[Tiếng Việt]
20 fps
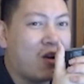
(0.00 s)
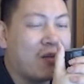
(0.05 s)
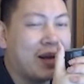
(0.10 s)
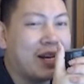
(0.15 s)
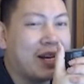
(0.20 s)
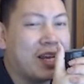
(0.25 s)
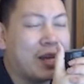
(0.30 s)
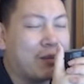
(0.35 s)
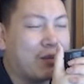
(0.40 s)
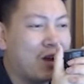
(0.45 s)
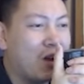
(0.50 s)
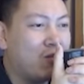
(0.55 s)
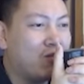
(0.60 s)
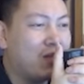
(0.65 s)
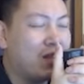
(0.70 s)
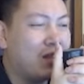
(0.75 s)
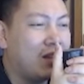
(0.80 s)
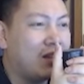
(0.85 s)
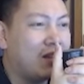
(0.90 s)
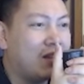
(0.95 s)
bắt kiếp
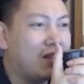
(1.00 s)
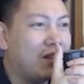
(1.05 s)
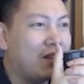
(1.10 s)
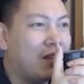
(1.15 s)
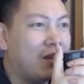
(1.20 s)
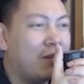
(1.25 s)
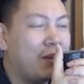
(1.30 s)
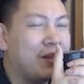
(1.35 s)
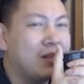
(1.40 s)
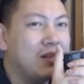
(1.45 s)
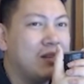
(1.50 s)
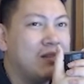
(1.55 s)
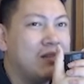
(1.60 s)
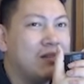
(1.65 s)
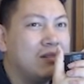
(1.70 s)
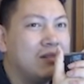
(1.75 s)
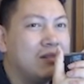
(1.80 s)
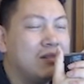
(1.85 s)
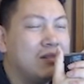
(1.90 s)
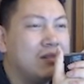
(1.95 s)
đông thì thì thì thì, thì bây giờ
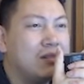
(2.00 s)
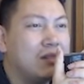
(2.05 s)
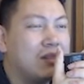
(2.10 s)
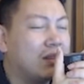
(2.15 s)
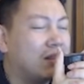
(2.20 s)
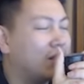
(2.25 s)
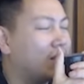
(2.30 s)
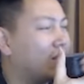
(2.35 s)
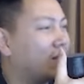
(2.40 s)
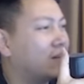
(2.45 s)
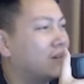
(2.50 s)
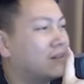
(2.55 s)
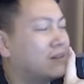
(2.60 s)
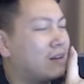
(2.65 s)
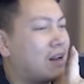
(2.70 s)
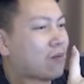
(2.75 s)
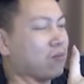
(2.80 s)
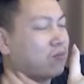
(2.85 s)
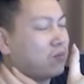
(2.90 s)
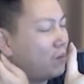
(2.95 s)

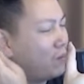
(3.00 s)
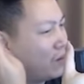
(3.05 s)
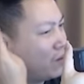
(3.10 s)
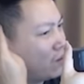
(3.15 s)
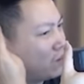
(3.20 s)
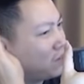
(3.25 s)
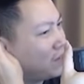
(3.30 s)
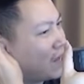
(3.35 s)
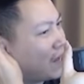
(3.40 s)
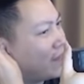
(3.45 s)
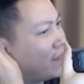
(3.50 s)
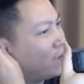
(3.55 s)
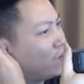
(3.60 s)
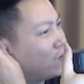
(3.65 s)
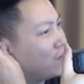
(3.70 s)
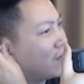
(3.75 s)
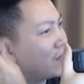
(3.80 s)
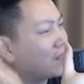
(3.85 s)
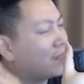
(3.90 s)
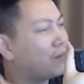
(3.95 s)
uh, đọc thì mình cũng chả hiểu
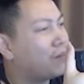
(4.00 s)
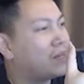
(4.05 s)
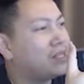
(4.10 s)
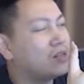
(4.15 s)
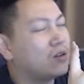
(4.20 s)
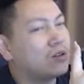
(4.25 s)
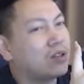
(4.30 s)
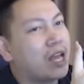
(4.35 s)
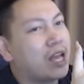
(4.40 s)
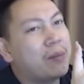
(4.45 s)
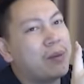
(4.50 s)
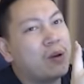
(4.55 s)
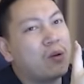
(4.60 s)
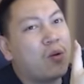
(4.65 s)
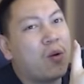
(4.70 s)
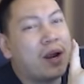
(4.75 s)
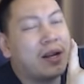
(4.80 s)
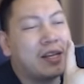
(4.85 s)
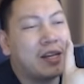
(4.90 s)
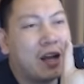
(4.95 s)
gì cả thì bây giờ có thêm điều
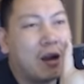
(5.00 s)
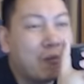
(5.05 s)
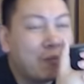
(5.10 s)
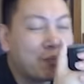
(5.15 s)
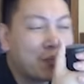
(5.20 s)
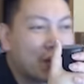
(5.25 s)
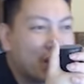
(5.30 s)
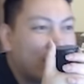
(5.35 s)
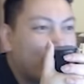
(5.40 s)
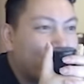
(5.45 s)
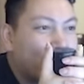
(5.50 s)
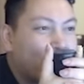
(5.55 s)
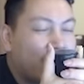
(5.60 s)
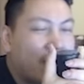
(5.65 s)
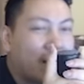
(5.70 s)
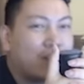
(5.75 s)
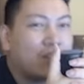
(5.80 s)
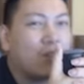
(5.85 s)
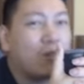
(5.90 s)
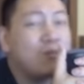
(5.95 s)
khoản gì không
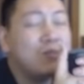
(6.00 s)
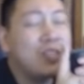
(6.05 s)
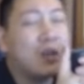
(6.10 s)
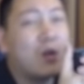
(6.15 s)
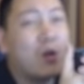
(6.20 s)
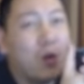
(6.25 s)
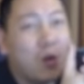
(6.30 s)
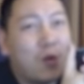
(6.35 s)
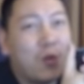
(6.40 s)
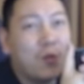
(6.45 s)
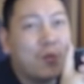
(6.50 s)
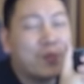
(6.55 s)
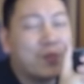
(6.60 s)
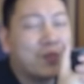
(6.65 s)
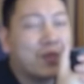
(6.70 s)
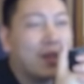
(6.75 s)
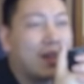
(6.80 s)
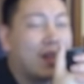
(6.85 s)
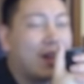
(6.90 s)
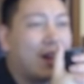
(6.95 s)
thì anh Tùng sẽ cố
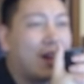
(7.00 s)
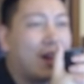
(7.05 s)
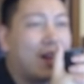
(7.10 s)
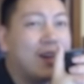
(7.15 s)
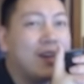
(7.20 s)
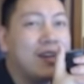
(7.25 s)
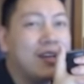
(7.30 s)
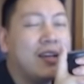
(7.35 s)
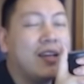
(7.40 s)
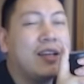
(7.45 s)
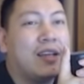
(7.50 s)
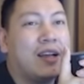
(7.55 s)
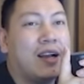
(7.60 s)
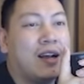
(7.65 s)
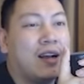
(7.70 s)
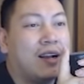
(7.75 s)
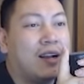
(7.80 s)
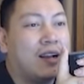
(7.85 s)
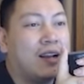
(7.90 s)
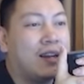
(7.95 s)
là người
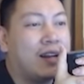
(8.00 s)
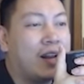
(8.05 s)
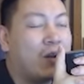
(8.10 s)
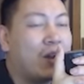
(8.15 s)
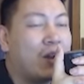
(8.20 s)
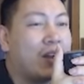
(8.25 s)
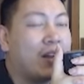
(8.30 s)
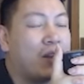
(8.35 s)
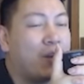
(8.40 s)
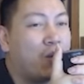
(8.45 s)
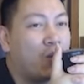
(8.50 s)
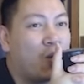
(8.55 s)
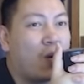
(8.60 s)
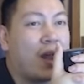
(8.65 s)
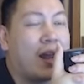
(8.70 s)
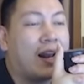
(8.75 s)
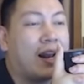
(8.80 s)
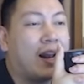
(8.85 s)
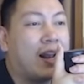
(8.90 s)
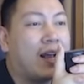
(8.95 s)
à, nếu đã cái điều
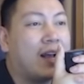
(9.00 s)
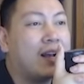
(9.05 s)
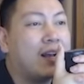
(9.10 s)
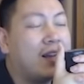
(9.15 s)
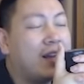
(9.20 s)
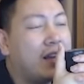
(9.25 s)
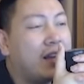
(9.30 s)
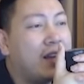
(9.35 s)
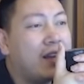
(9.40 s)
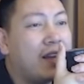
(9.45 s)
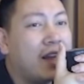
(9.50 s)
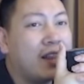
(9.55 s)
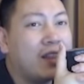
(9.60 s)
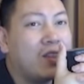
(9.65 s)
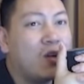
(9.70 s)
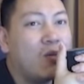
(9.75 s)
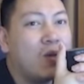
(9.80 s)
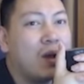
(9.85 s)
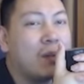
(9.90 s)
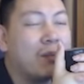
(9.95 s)
khoản là khi kết
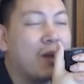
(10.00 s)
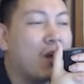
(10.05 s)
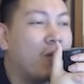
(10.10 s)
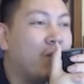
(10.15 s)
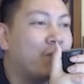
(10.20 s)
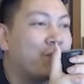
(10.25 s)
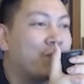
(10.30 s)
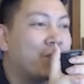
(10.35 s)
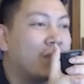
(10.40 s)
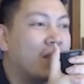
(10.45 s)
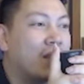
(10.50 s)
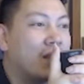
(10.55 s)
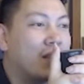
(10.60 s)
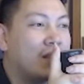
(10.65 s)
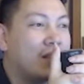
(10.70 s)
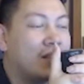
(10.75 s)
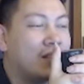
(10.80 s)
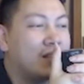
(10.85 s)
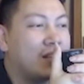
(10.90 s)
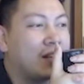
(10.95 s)
thúc hợp đồng
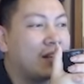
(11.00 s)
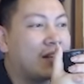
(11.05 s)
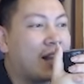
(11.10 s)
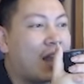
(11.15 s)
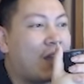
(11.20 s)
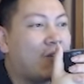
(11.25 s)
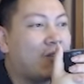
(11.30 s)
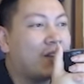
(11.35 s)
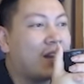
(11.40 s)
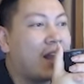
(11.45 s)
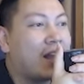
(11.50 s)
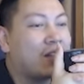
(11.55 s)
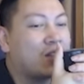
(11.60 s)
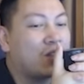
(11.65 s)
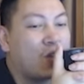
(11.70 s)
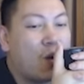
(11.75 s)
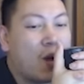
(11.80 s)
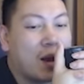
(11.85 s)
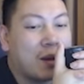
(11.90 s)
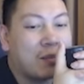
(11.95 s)
thì sẽ trao trả
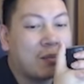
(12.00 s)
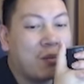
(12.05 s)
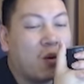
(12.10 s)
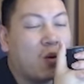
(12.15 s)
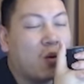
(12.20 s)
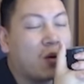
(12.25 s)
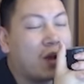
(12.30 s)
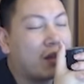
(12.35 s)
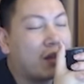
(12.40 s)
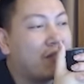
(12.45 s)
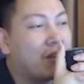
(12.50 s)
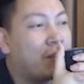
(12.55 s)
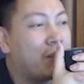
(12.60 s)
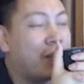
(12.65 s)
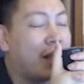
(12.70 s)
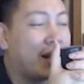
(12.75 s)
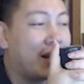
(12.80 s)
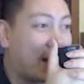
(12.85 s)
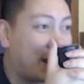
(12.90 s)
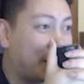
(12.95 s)
toàn bộ cái
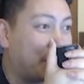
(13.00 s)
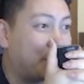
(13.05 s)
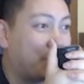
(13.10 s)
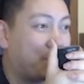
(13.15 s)
fanpage này